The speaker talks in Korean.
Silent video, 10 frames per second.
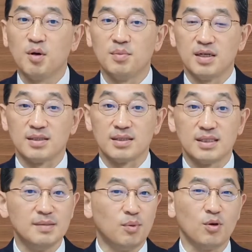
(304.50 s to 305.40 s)
보면
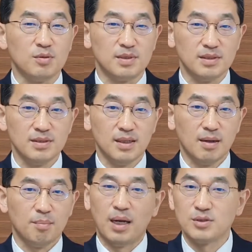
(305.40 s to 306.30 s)
그 복음은
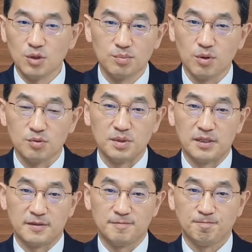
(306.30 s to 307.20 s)
반쪽
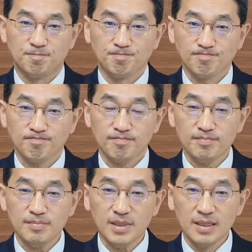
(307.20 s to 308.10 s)
복음이에요.
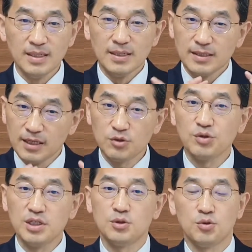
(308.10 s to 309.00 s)
예수
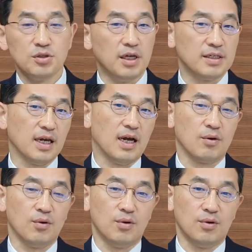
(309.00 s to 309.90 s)
그리스도도
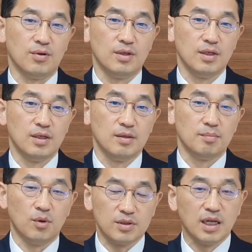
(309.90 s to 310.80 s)
얘기하고
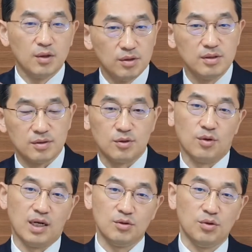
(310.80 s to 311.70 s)
뭐 때로는
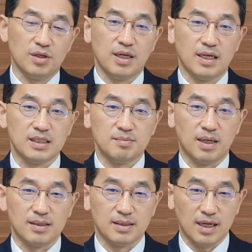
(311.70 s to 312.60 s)
고난도
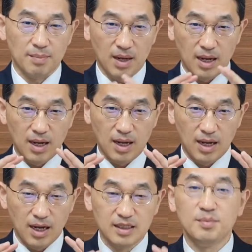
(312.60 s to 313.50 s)
얘기하지만
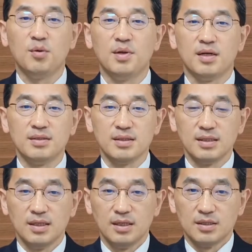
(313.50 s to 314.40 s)
가만히 보면
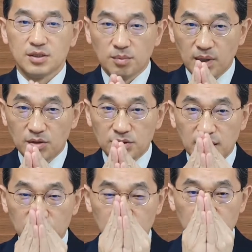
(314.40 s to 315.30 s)
정말로
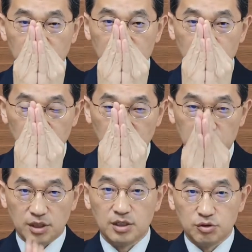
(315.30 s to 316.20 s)
예수님께서 우리에게
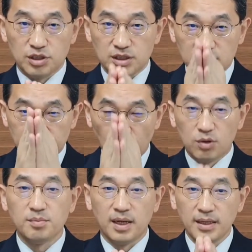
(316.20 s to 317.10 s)
전해주시는 그
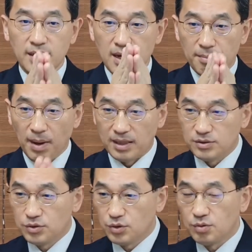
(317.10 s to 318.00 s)
복음의
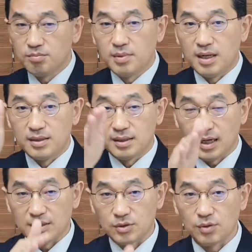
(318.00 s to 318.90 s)
반쪽만을
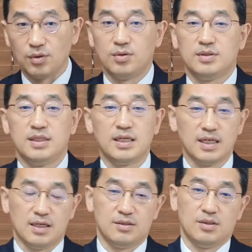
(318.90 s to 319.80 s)
가지고
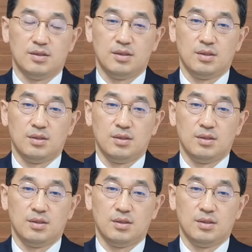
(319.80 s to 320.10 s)
얘기하죠.